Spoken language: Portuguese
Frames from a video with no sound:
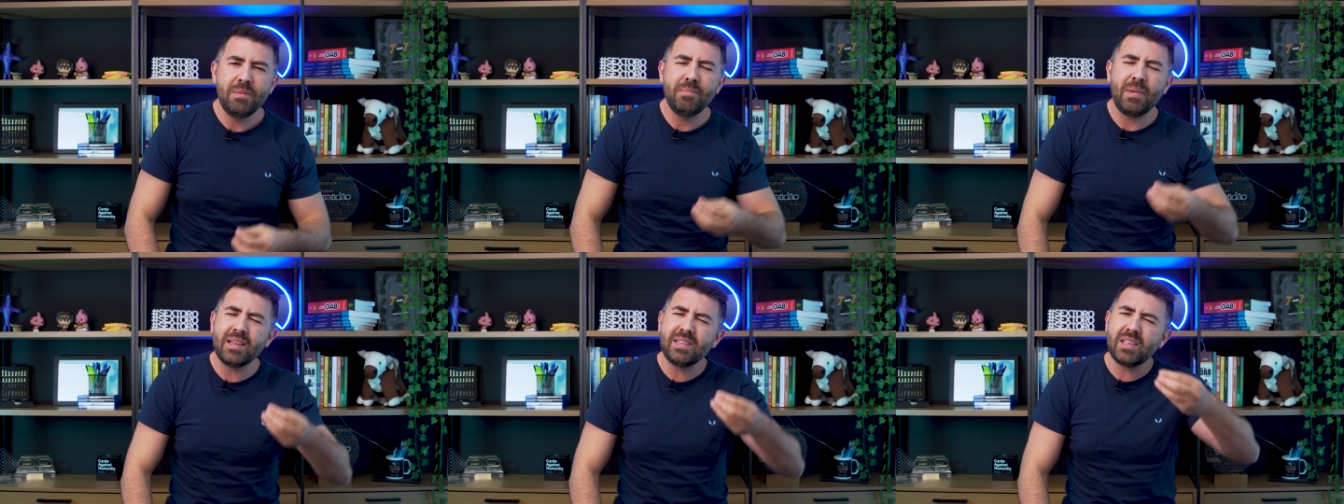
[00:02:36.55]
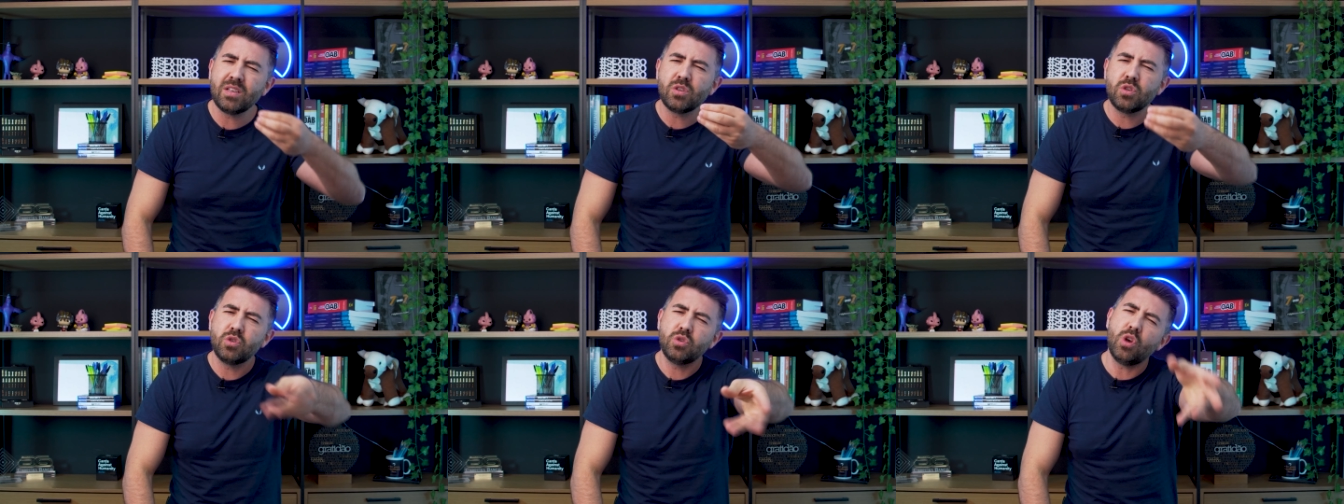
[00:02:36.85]
mas
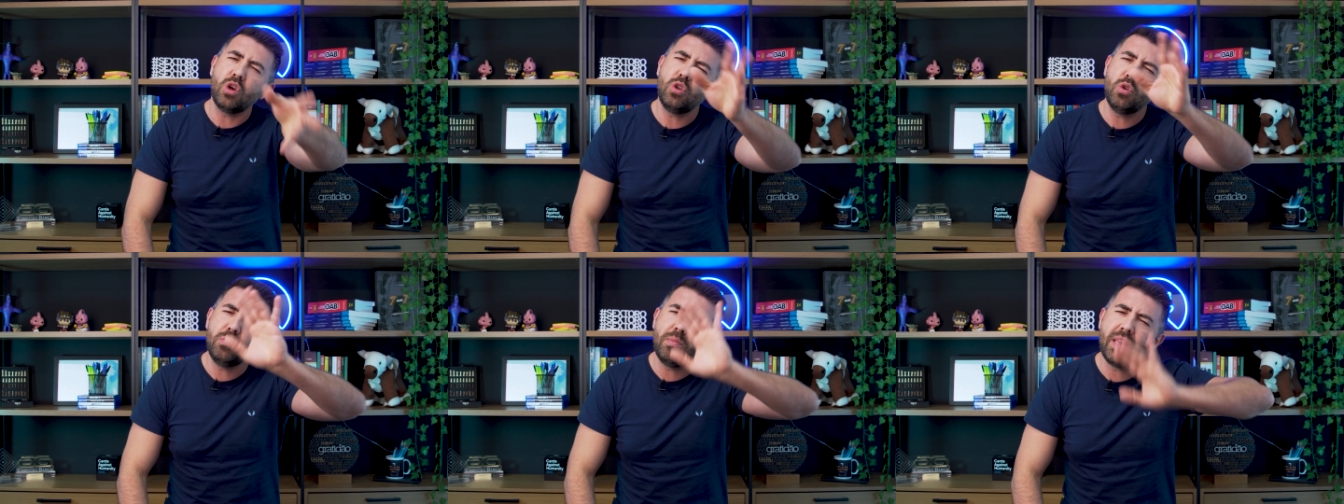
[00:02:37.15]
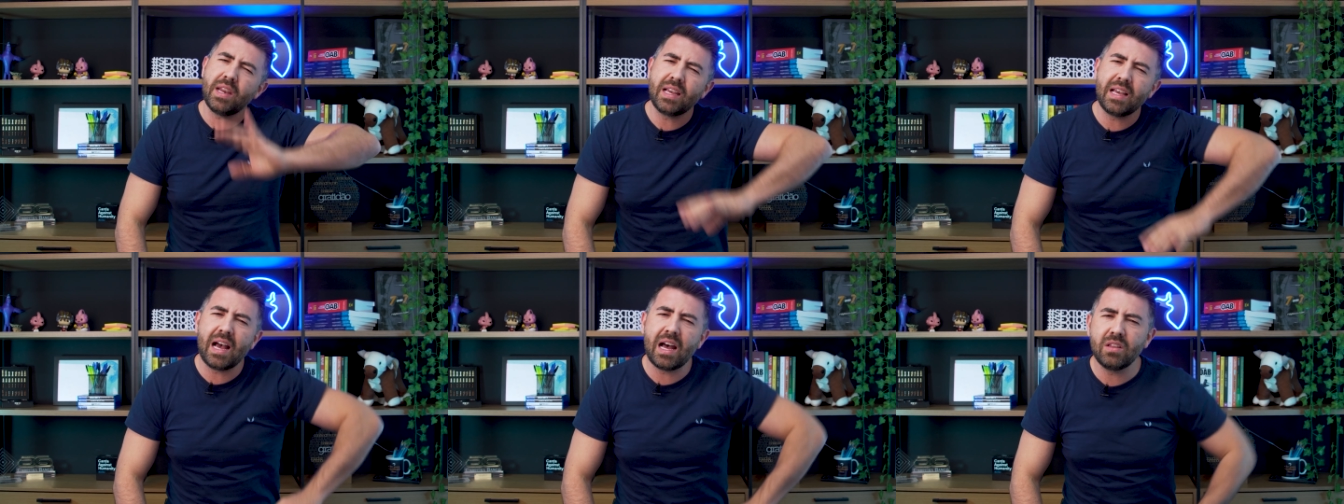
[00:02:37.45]
é só no
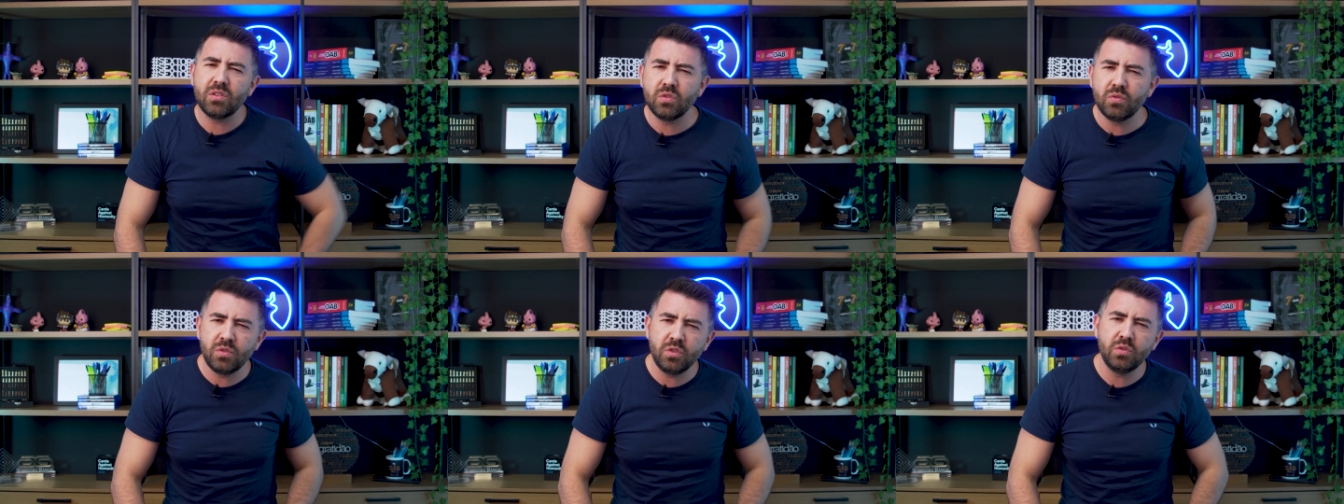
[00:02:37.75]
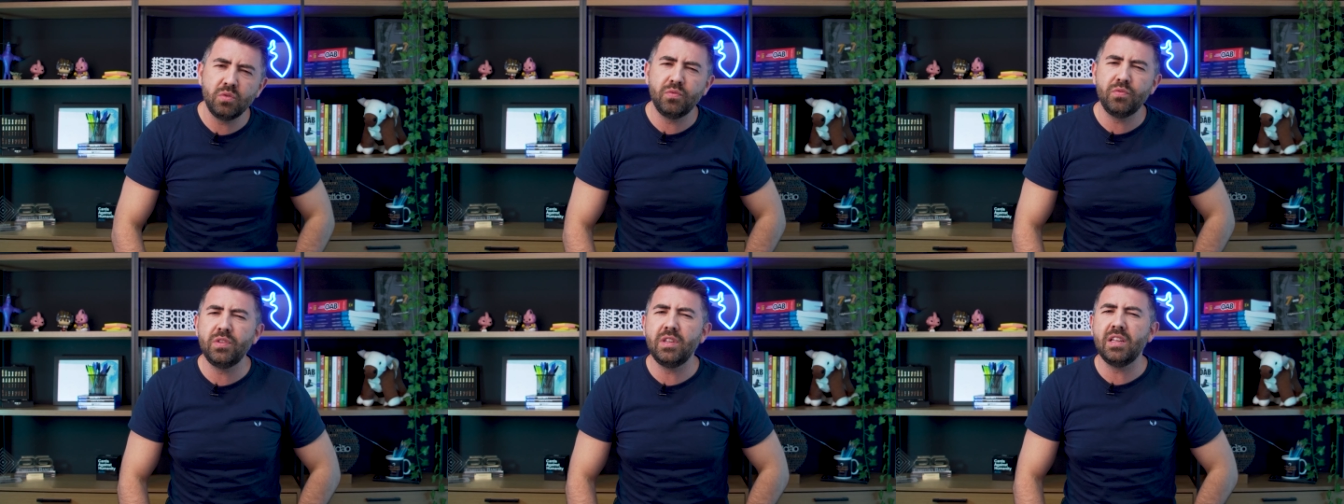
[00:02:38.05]
mercado
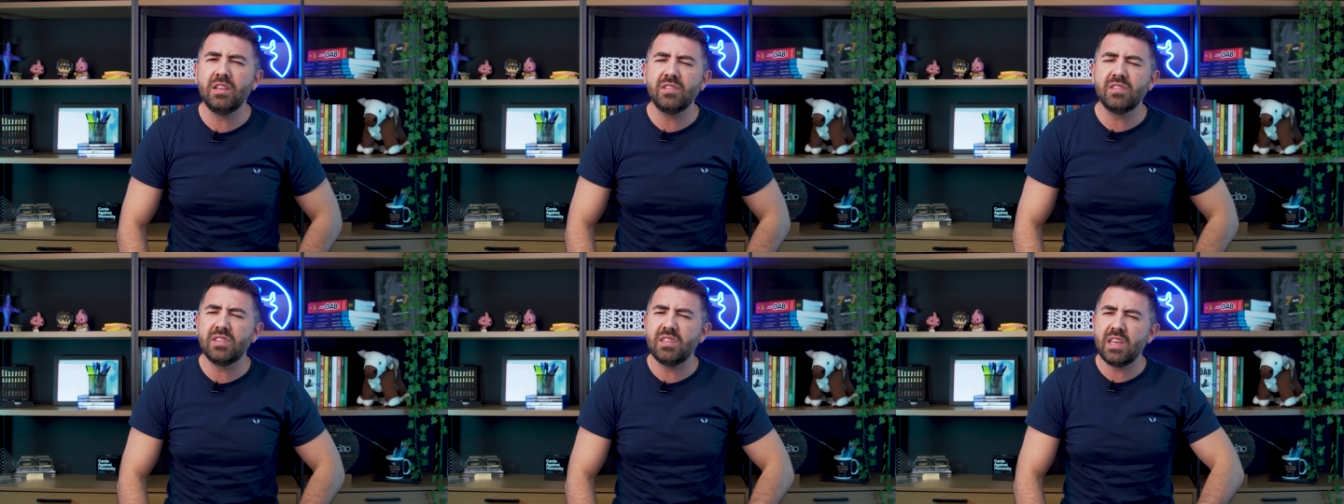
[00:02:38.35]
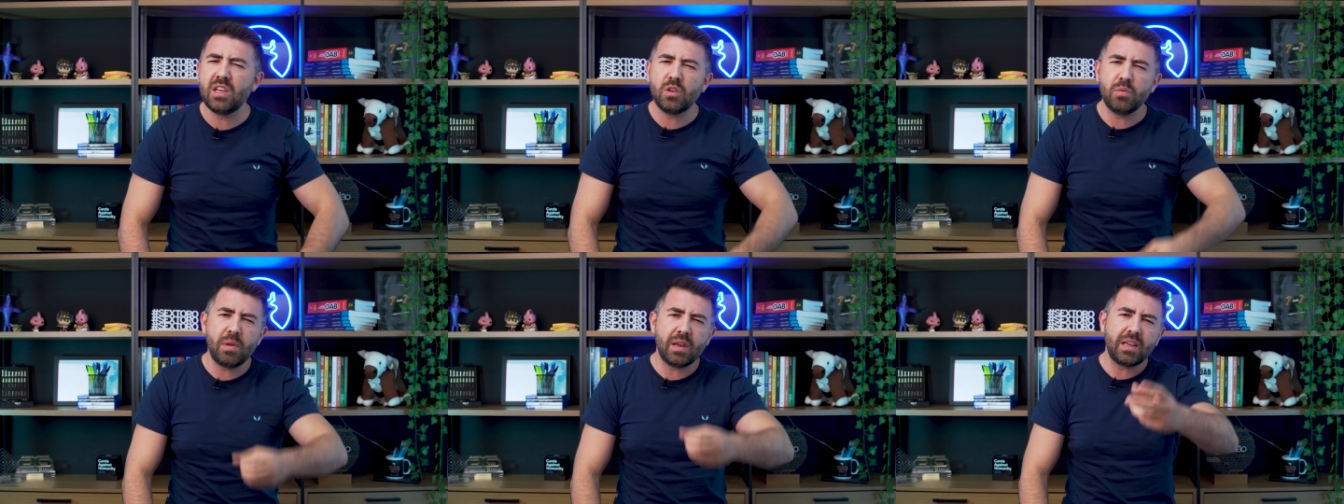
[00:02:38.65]

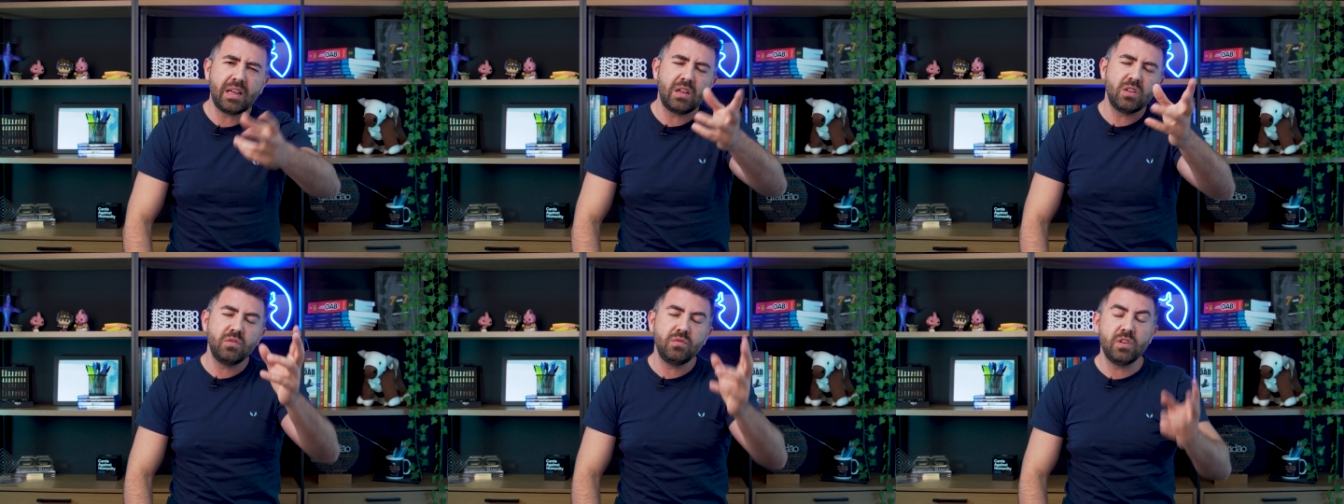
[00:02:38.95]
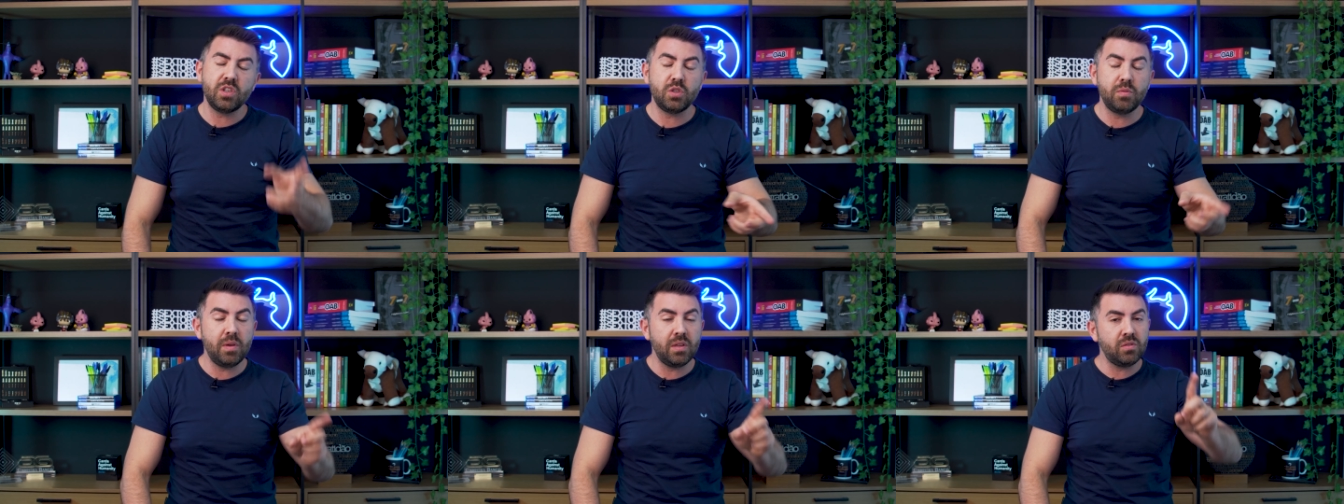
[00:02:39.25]
financeiro, no mercado de
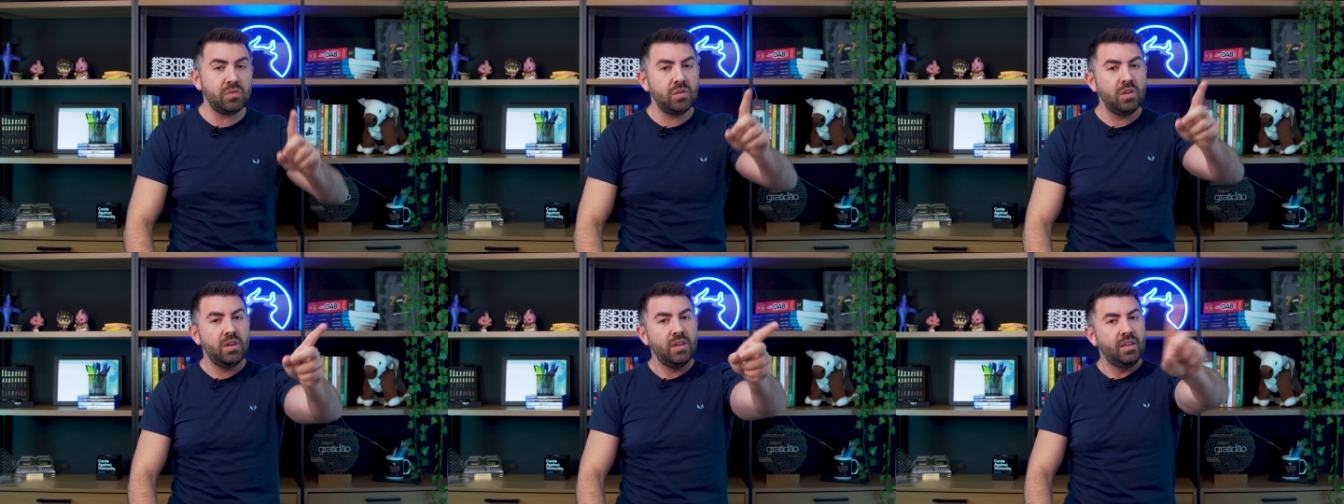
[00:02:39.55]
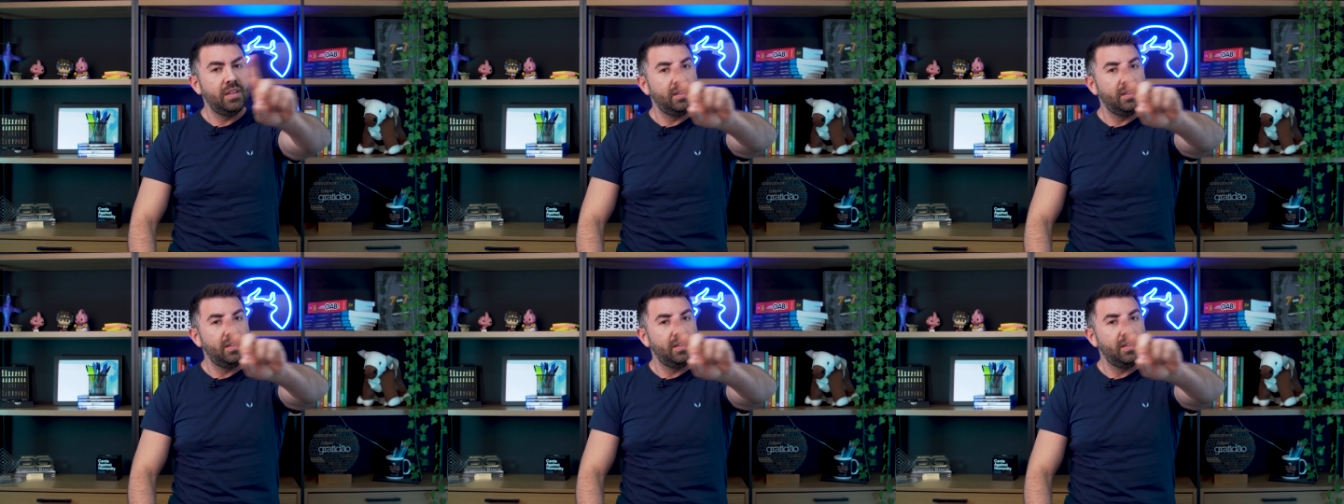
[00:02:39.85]
investimentos?